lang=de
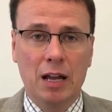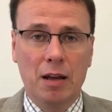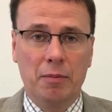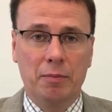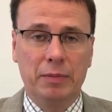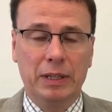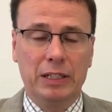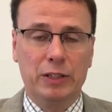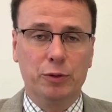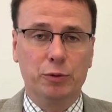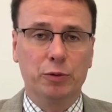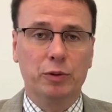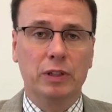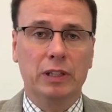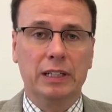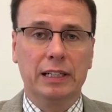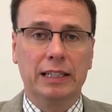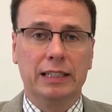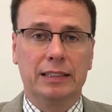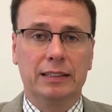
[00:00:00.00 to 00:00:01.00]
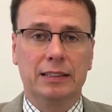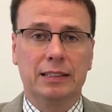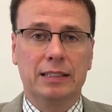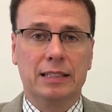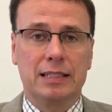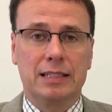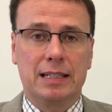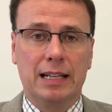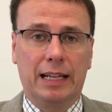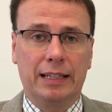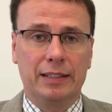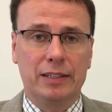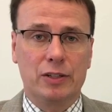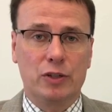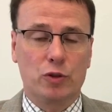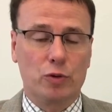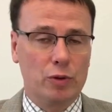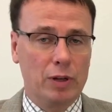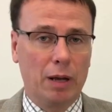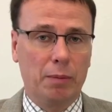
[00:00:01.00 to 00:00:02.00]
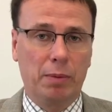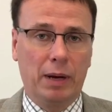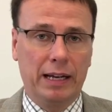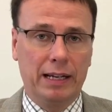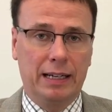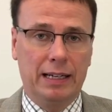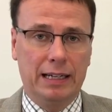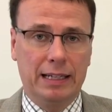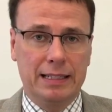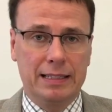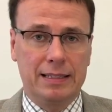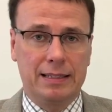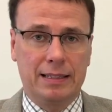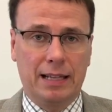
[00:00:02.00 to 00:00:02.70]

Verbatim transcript: mit Jugendlichen des Landesschülerbeirats.